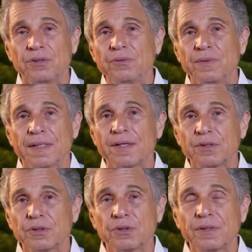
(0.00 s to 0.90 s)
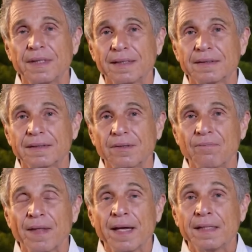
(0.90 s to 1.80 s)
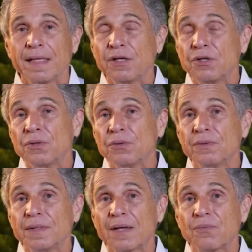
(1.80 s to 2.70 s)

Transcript: Starożytni o tym wiedzieli i rozumieli.